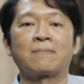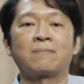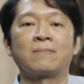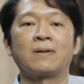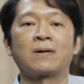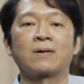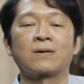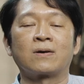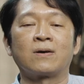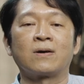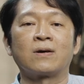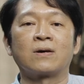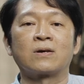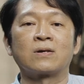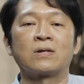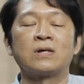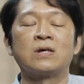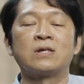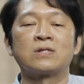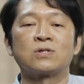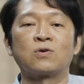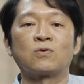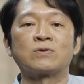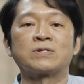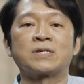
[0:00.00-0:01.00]
บแล้วก็
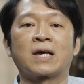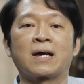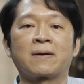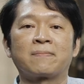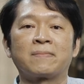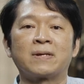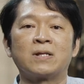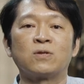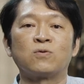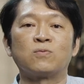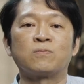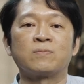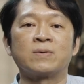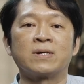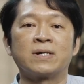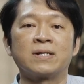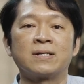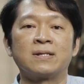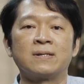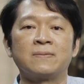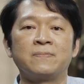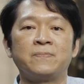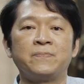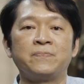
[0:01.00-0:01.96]
ตัวช้างเป็นรูปเงิน